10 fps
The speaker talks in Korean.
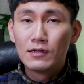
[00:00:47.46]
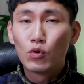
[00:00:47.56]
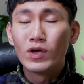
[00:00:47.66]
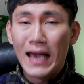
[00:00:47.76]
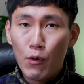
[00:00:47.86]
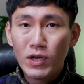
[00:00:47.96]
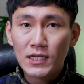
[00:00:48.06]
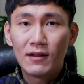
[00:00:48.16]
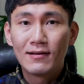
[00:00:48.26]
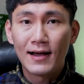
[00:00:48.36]
들고 야외
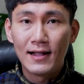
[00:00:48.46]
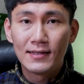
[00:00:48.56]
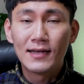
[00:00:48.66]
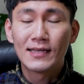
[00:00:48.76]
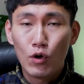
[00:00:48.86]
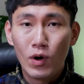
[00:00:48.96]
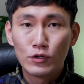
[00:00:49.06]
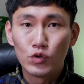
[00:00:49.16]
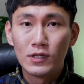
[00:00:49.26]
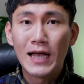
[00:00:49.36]
촬영을 갈 때 사용할
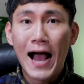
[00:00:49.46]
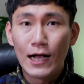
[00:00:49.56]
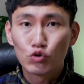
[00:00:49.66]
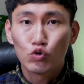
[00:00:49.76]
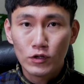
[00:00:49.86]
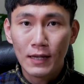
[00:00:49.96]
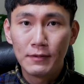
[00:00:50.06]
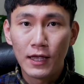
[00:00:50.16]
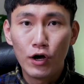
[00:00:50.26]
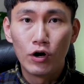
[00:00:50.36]
수 있는 아주
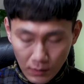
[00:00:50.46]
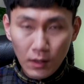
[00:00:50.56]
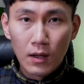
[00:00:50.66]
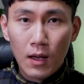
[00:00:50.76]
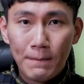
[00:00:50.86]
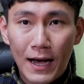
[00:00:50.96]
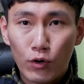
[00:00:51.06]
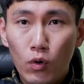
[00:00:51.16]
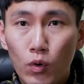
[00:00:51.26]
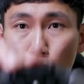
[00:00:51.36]
꿀템인데요, 바로